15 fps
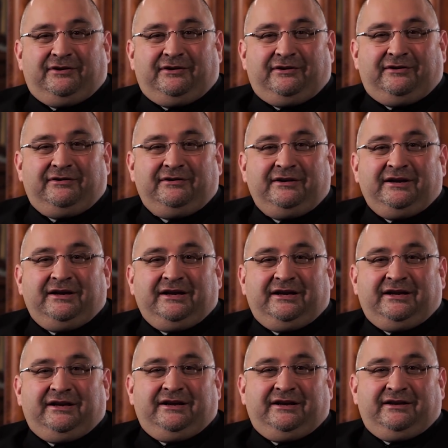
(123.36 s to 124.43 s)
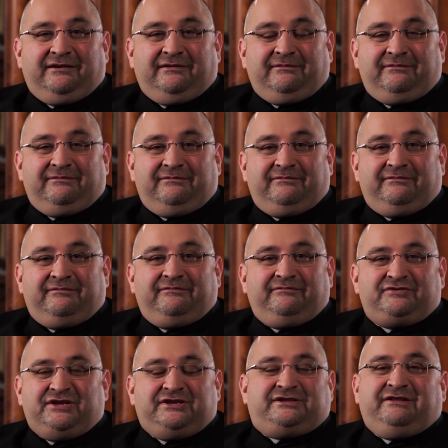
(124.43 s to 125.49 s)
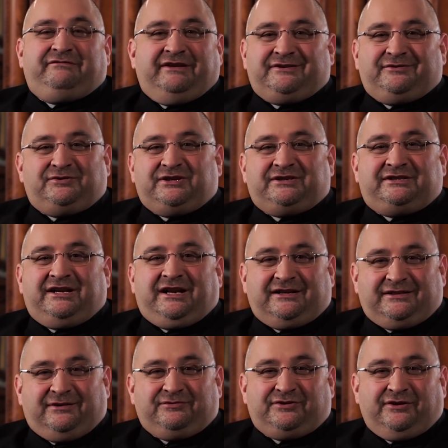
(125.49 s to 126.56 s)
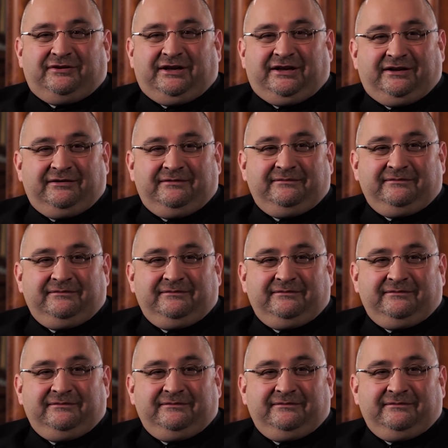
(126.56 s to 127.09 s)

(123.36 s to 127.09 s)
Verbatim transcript: no, yy, wszyscy wiedzą, że zdradzał żonę.